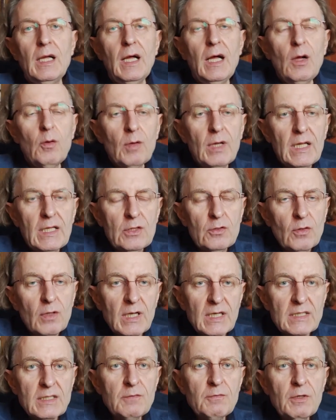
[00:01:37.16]
Aunque todas
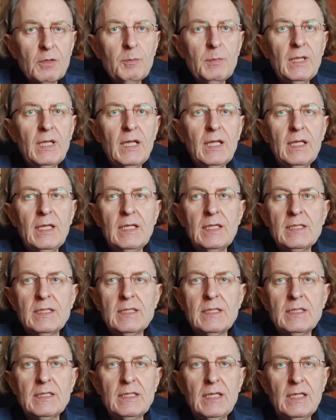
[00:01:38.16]
las
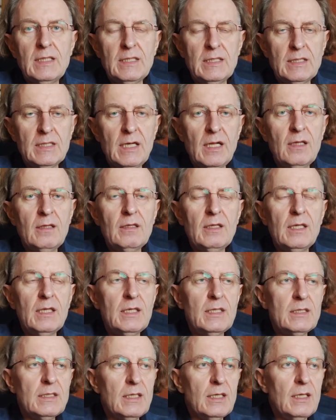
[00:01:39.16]
enfermedades sean
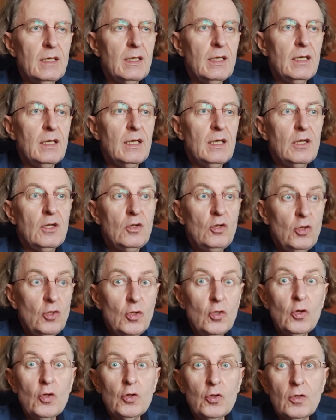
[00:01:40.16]
desgracias,
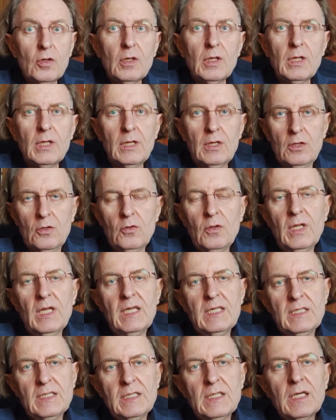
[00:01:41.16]
no todas
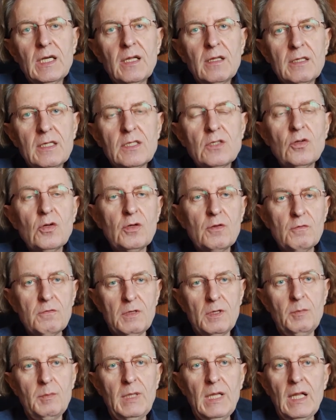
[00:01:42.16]
las desgracias son
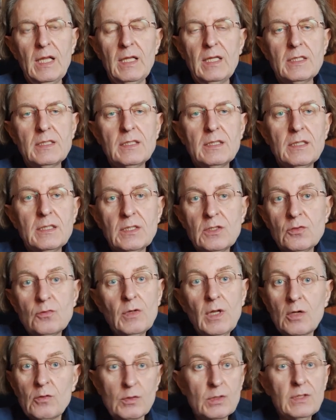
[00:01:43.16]
enfermedades. Esto es
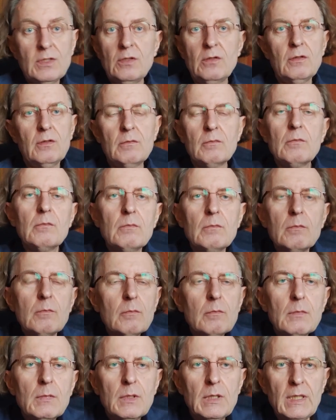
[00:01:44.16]
una cuestión
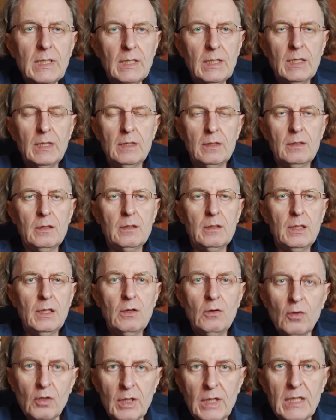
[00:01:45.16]
de
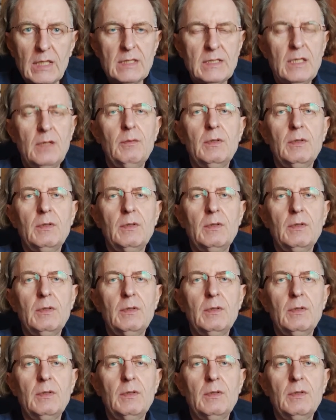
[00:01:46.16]
lógica